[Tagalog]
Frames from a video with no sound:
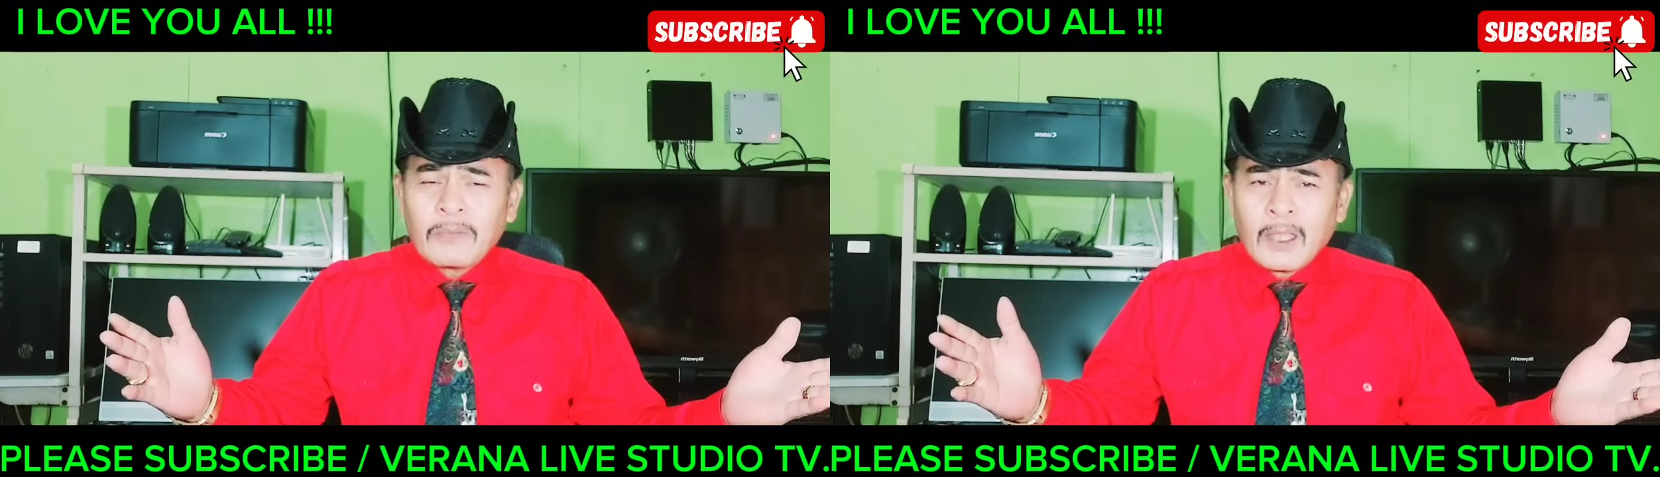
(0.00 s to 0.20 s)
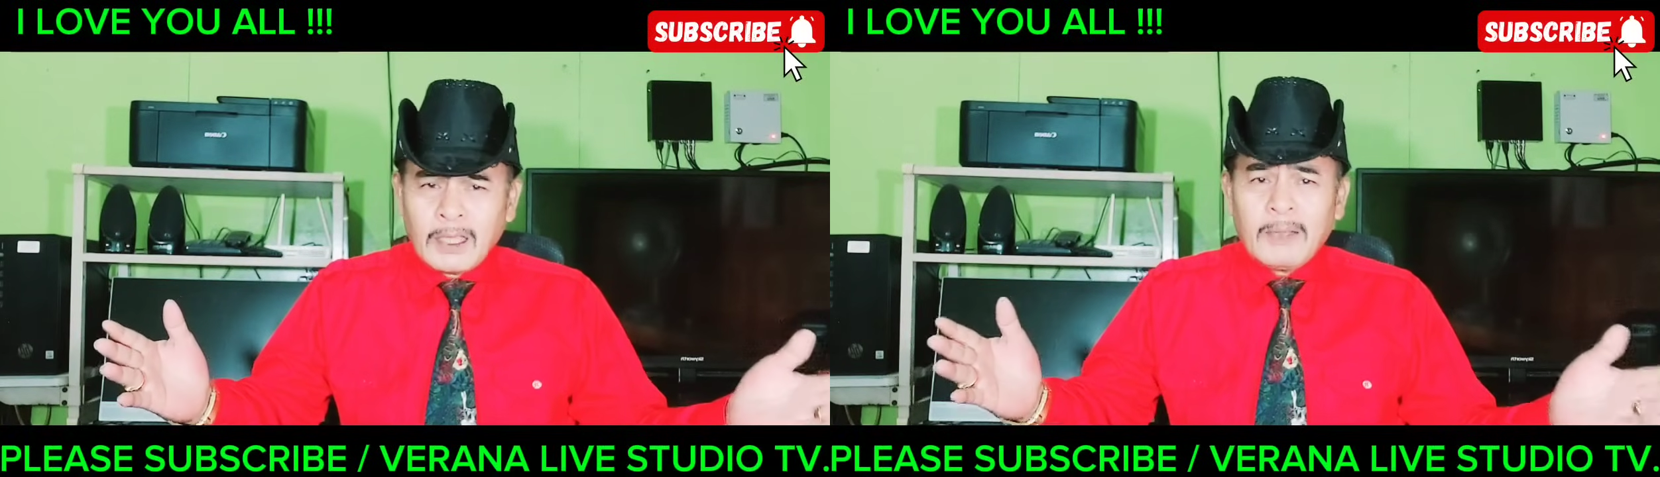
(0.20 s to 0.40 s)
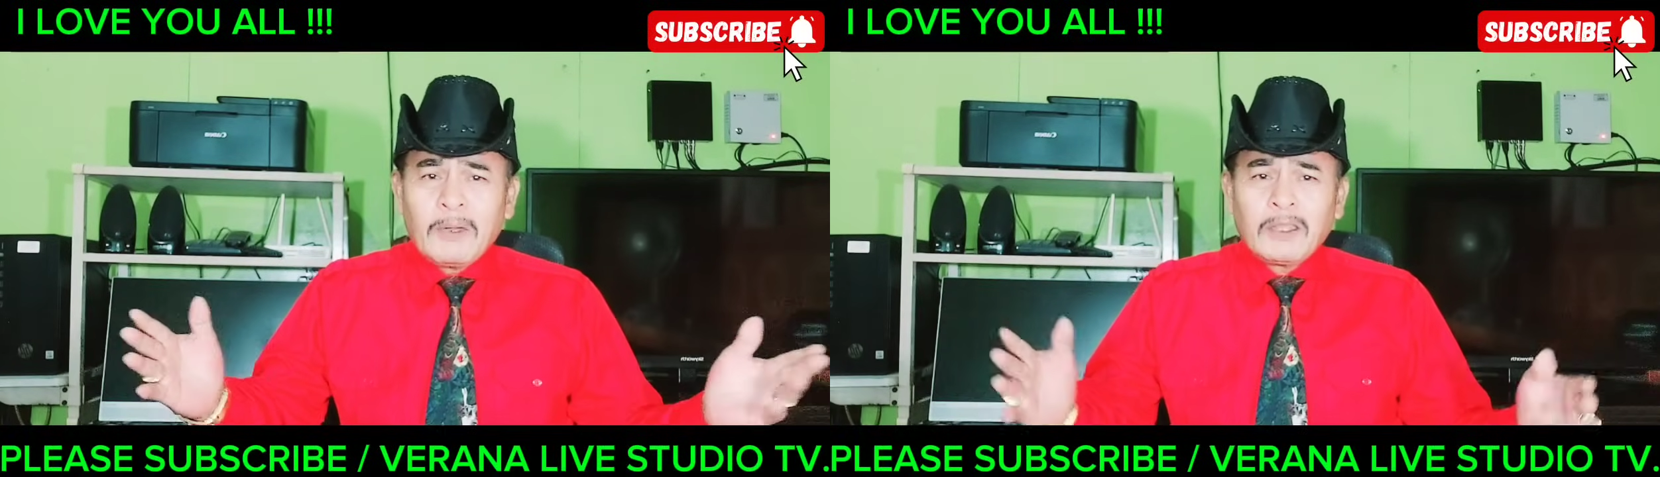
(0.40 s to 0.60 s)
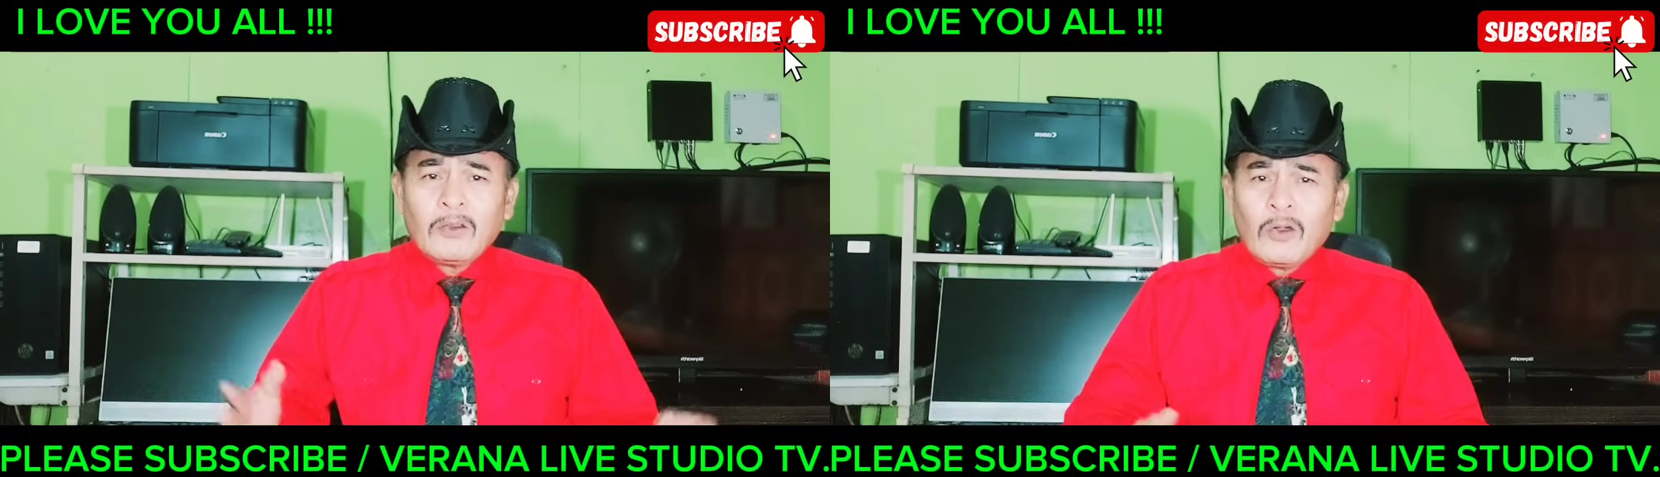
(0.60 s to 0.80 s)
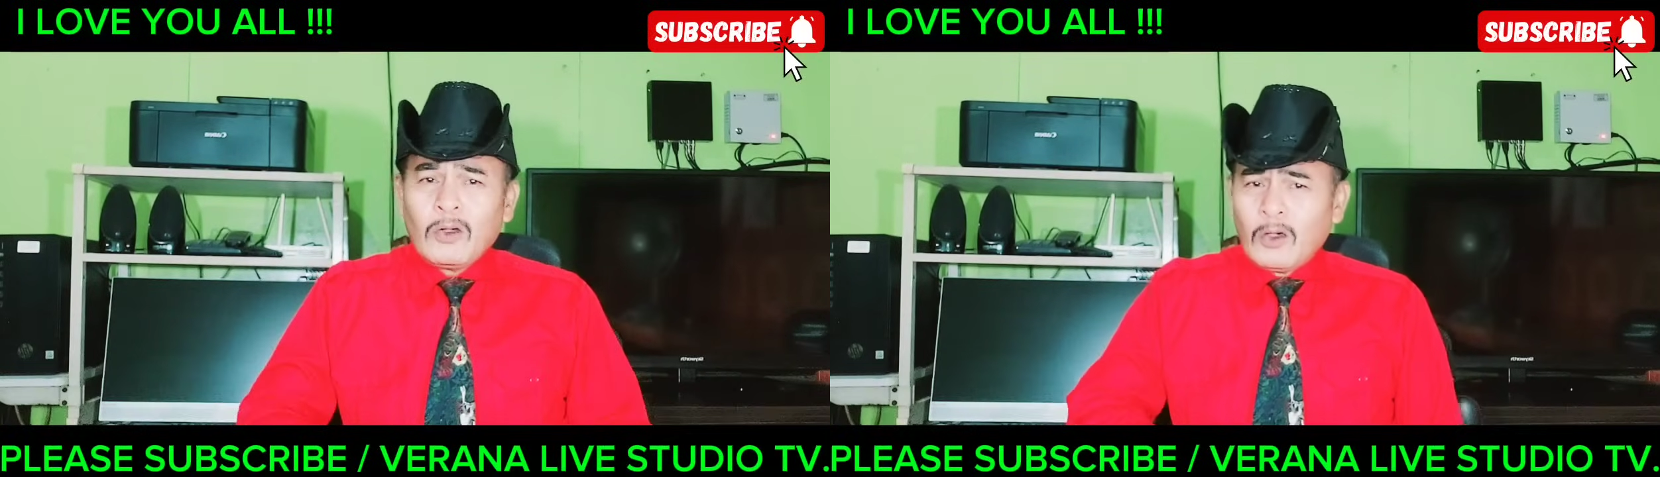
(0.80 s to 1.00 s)
Hindi ba't
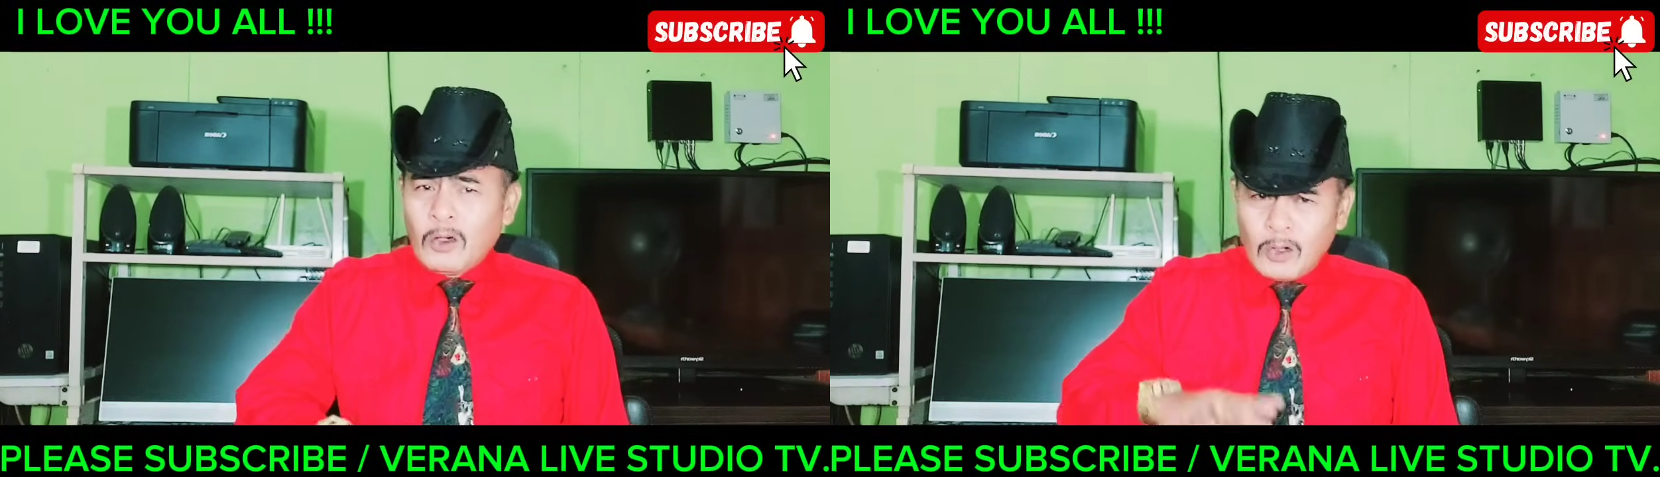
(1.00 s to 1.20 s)
noong,